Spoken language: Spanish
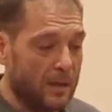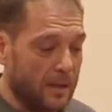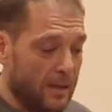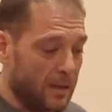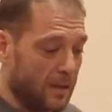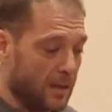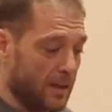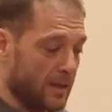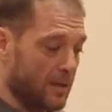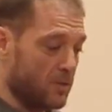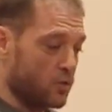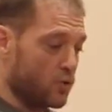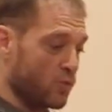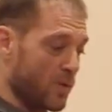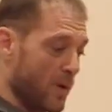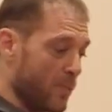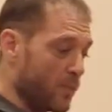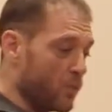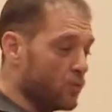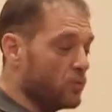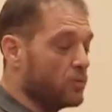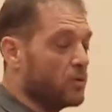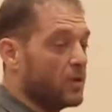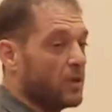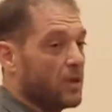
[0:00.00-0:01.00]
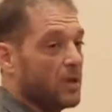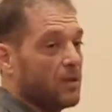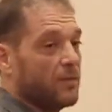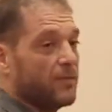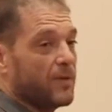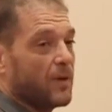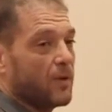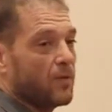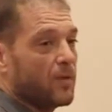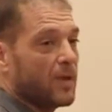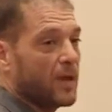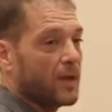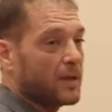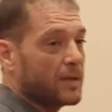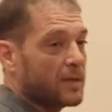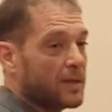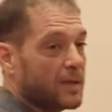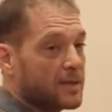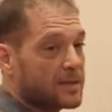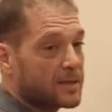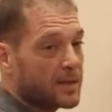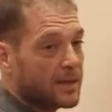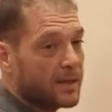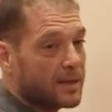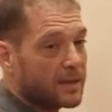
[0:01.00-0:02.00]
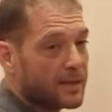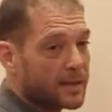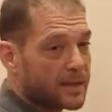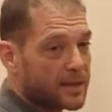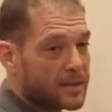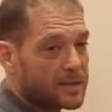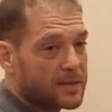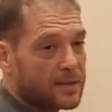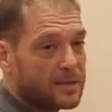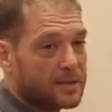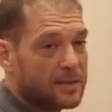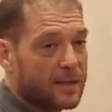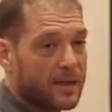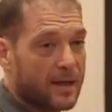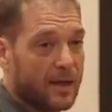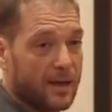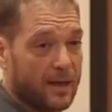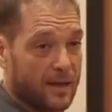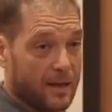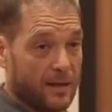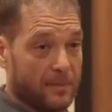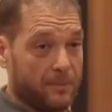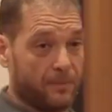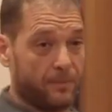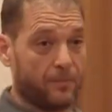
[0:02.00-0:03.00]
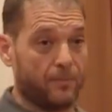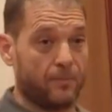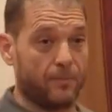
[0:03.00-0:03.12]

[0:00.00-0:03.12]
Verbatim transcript: y que estuve a punto de defraudar, y es, el que resiste gana.